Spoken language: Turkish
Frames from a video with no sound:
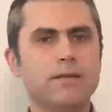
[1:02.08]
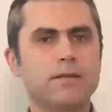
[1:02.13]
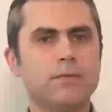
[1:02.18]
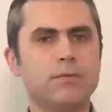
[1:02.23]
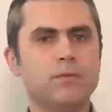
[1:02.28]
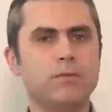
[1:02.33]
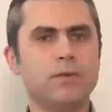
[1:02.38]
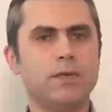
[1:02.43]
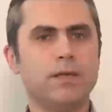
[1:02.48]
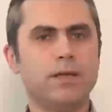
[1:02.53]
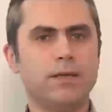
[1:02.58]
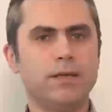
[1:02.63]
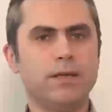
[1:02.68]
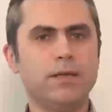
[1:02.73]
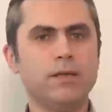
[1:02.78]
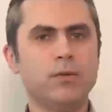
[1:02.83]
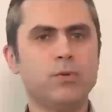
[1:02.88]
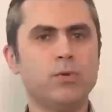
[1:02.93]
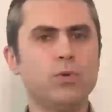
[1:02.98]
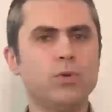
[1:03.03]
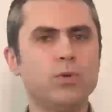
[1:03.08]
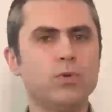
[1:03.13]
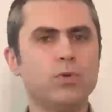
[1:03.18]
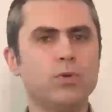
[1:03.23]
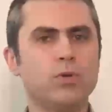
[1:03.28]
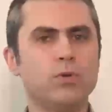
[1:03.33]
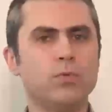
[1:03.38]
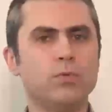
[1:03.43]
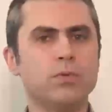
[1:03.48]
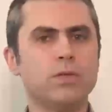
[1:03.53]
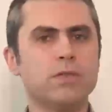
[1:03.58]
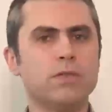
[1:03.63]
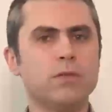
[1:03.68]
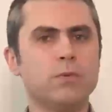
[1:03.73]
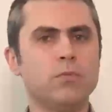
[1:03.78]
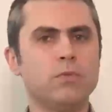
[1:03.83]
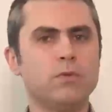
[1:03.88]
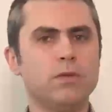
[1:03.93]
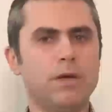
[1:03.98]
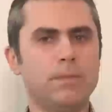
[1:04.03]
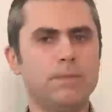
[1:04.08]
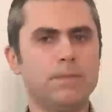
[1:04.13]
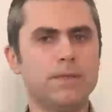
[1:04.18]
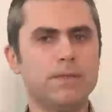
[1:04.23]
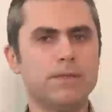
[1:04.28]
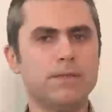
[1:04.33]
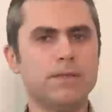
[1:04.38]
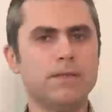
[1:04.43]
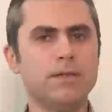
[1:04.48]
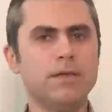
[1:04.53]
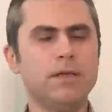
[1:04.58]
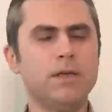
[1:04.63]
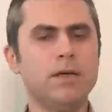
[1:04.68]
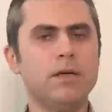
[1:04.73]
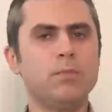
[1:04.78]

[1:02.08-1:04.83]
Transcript: sabunlarla kuyruk sokumunda sabunlanmasını,